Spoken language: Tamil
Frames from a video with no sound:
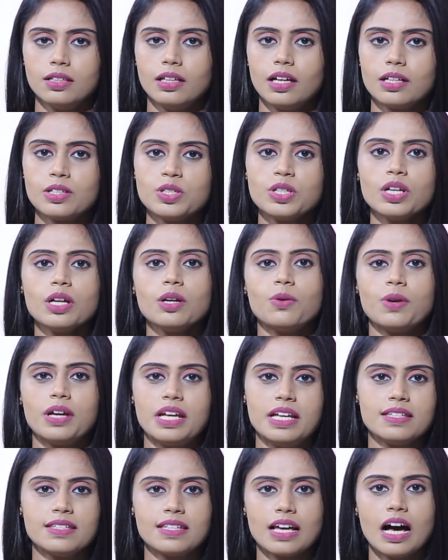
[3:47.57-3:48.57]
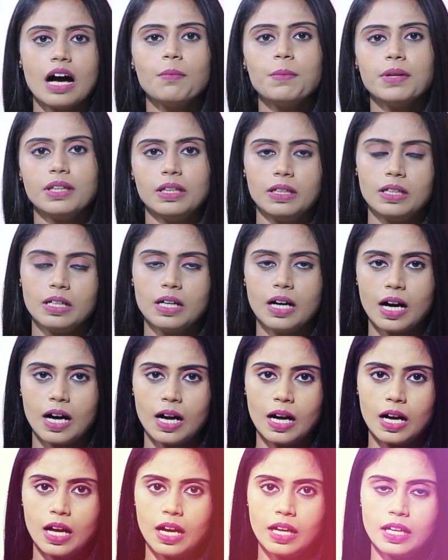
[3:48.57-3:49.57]
தட்சனுடைய சாபத்துக்கு
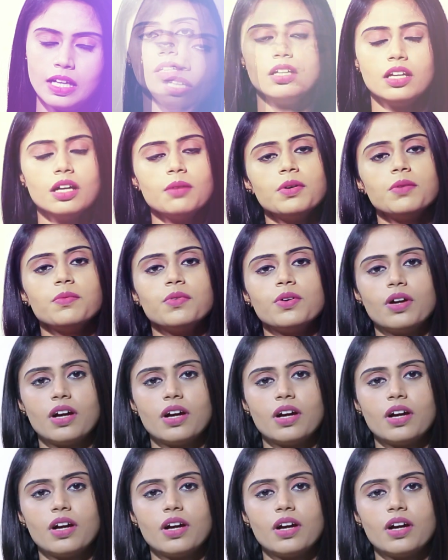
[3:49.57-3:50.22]
ஆளாகி தினமும்